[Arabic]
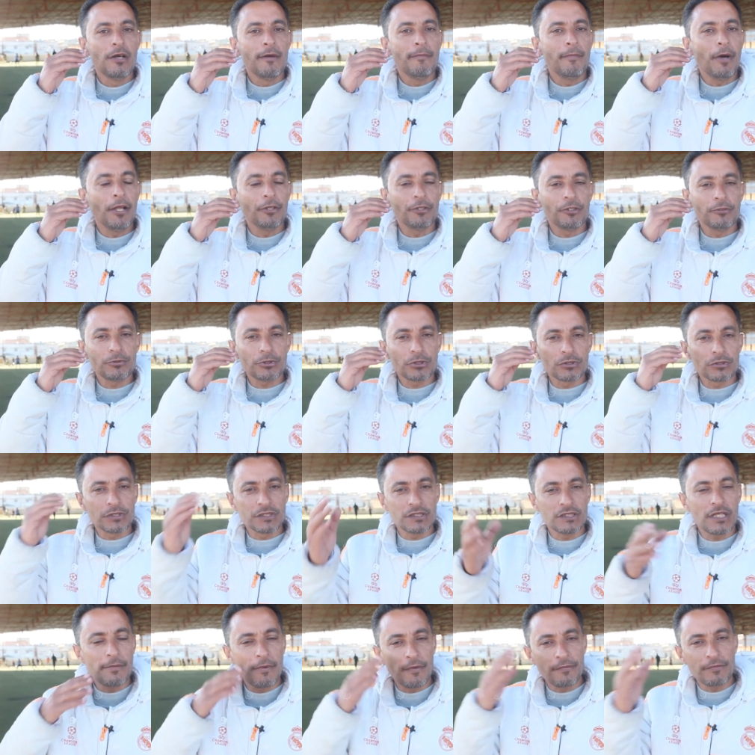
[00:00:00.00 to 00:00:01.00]
ما عندهمش
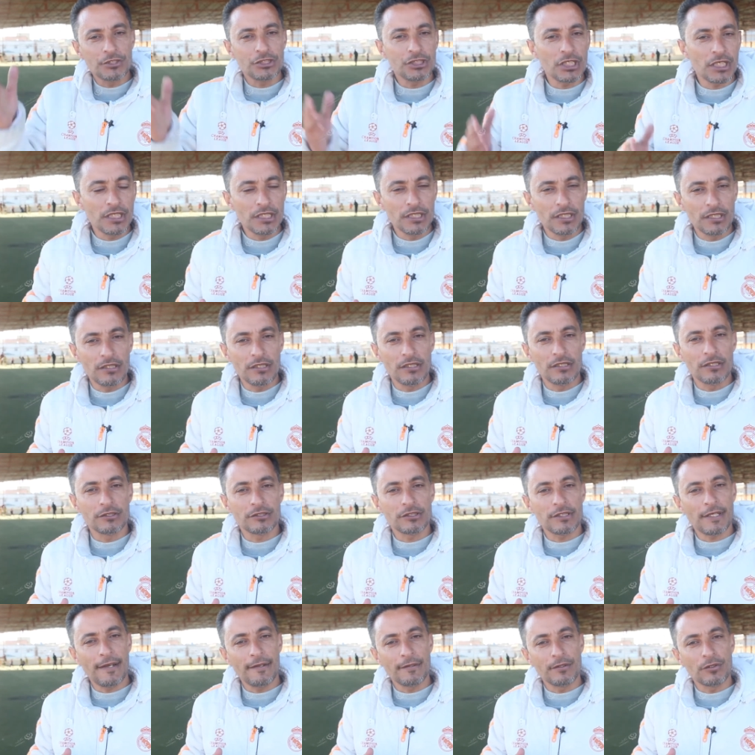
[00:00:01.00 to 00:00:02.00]
رزنامه في شيء
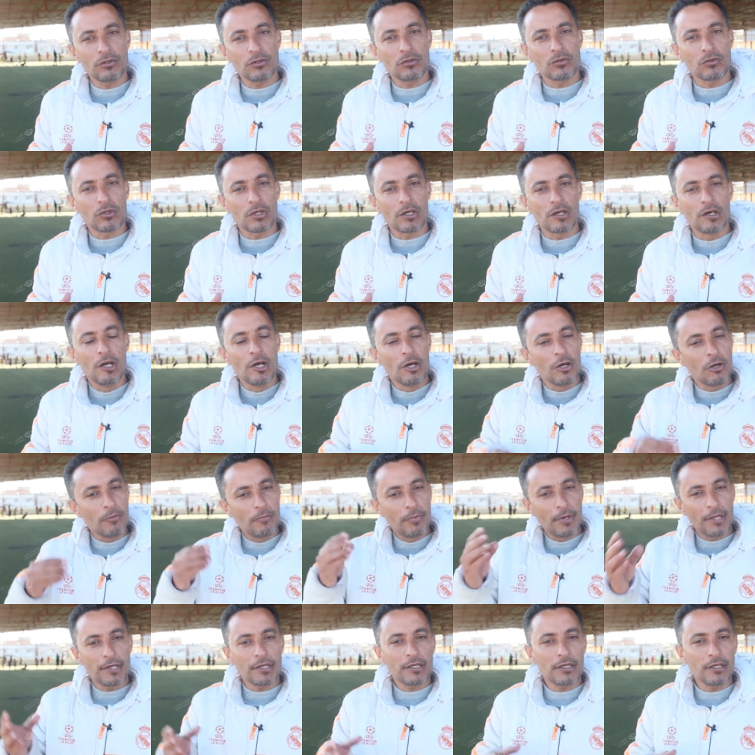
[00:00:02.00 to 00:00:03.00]
الاتحاد الكوره
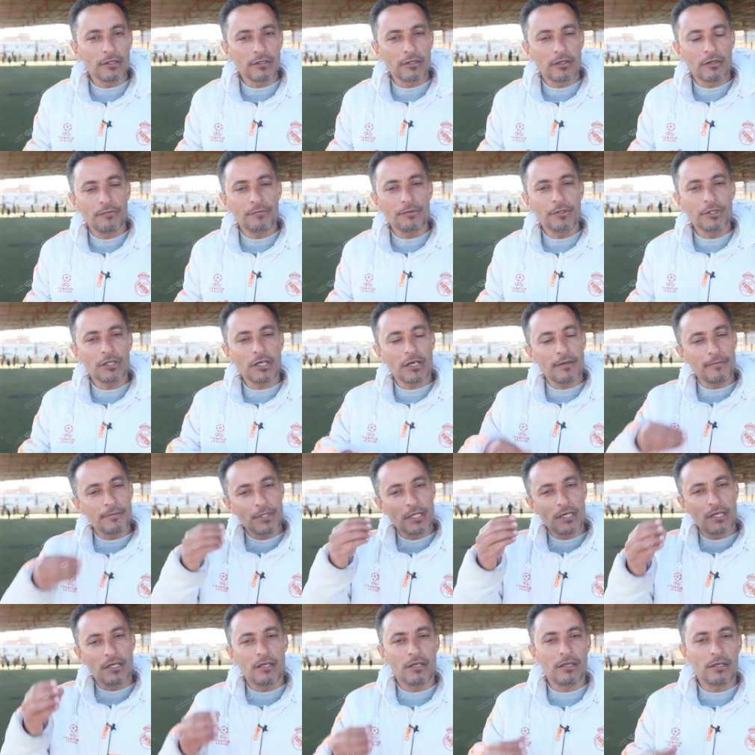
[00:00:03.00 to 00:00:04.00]
وبارك الله فيكم
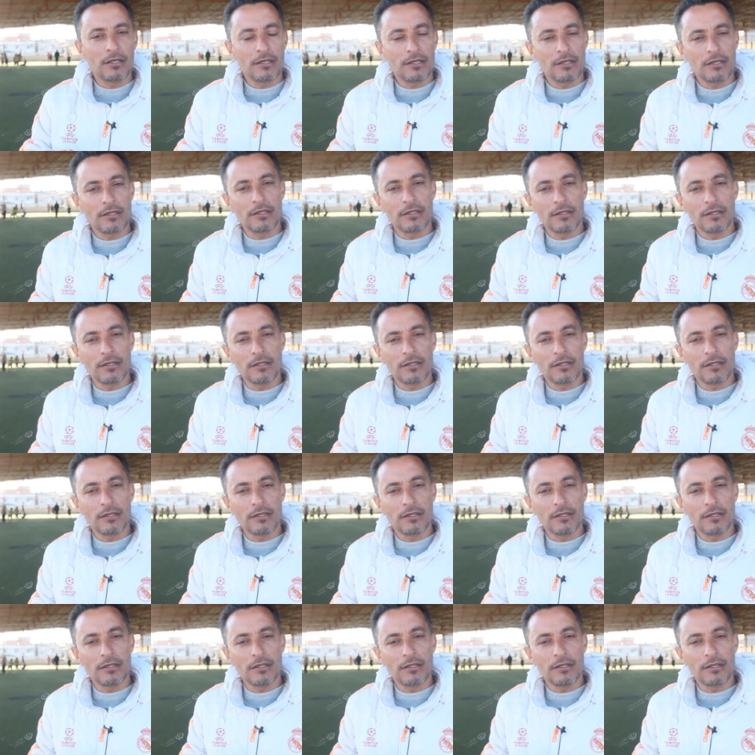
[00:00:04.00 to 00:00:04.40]
يا